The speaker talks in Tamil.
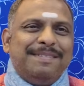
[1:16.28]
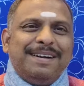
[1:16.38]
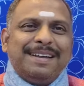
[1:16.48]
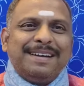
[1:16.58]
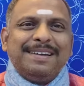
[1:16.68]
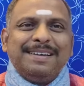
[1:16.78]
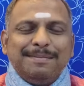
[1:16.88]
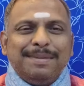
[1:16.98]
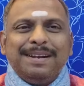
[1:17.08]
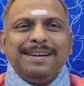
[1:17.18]
வாடகை
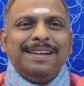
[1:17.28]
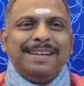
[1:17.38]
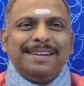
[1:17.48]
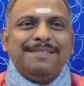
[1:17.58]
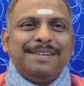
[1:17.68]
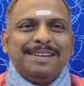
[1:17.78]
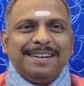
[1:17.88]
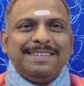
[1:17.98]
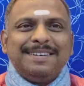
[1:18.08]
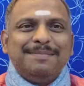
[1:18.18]
மண்ணெண்ணெய் ரவை
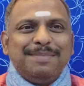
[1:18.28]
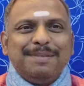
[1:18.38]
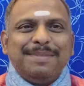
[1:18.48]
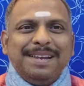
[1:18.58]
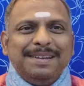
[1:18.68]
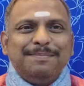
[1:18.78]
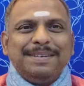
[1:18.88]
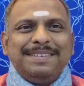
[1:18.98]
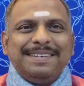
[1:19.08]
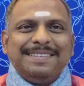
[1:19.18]
ரேஷன் பாமாயில்
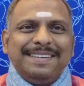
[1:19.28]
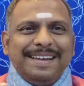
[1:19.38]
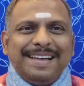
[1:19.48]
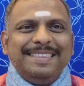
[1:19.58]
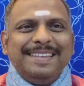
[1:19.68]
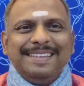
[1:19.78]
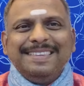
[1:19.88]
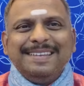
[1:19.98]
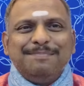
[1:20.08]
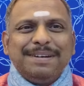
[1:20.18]
பச்சரிசி அது
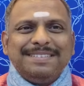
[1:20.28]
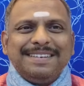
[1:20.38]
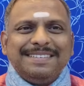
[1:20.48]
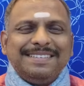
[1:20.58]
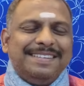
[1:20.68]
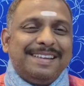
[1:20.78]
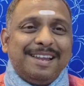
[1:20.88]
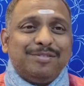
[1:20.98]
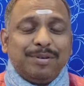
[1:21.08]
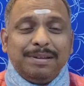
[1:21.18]
இது பர்ச்சேஸு
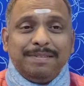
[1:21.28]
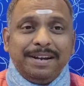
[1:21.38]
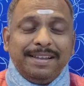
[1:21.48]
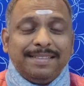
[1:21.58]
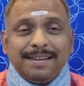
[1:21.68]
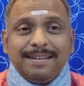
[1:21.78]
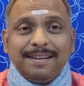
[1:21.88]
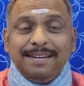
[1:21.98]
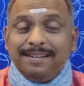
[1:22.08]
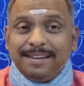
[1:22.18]
இதெல்லாம் சொல்ல வேண்டிய
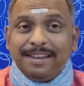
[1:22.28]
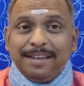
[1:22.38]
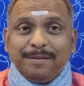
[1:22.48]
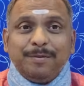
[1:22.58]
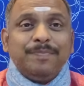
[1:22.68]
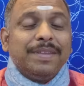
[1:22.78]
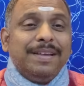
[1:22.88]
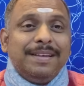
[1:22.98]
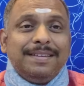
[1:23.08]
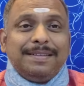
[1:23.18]
தருணங்கள் நிறைய இருக்கும்
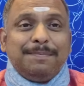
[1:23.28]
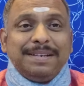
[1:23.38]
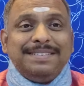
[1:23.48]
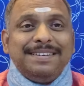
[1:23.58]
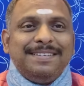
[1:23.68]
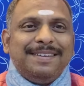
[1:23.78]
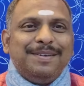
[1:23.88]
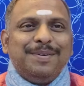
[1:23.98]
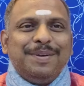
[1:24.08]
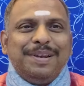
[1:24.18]
இந்த பச்சரிசி
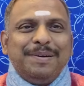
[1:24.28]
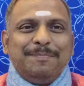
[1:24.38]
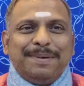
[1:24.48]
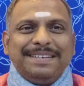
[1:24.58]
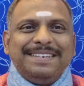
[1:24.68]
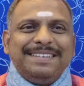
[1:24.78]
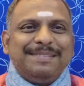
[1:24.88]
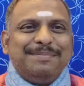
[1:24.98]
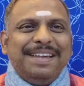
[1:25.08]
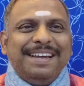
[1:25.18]
இருக்கோ இல்லையோ பர்ச்சேஸ்
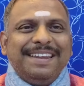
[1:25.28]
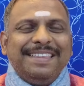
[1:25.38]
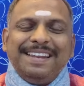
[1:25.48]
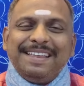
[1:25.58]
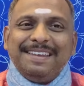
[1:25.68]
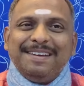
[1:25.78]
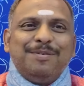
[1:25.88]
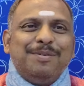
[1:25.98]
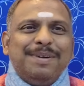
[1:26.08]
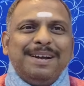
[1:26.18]
அப்படிங்கிறது நிறைய
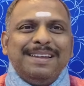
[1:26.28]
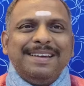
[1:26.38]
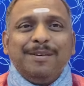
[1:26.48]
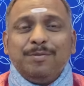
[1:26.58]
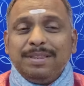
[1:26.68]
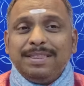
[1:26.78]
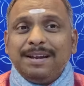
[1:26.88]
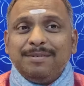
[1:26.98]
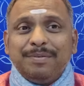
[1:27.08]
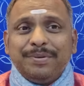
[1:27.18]
குடும்பங்களுக்கே
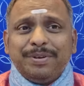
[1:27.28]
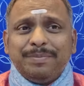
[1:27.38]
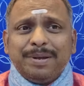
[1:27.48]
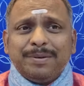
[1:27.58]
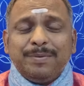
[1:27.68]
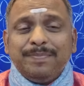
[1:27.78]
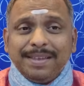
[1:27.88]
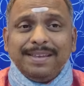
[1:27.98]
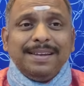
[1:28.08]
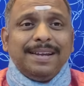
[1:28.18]
உரித்தான ஒரு விஷயமா இருக்கும்
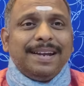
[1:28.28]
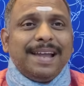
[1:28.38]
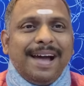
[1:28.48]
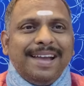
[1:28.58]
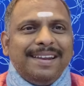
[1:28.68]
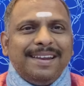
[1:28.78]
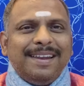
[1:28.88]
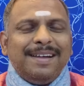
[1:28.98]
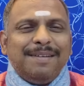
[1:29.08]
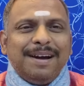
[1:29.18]
நான்
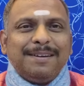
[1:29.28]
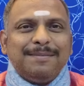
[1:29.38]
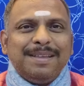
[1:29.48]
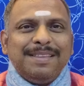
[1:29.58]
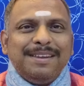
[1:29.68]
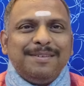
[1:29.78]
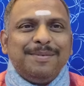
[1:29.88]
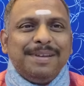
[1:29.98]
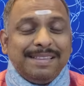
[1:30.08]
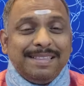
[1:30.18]
என்னெல்லாம் வாங்குற மாதிரி
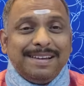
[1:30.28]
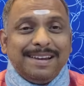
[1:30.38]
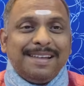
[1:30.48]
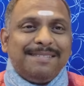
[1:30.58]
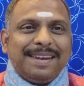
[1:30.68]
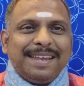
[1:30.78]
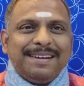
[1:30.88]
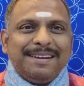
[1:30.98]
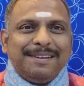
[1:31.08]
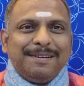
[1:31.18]
இருக்கும் எது எதுக்கெல்லாம்
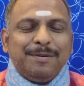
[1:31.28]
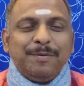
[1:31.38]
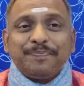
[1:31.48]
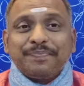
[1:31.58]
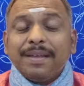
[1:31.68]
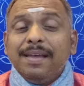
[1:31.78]
விரயங்கள் இருக்கும்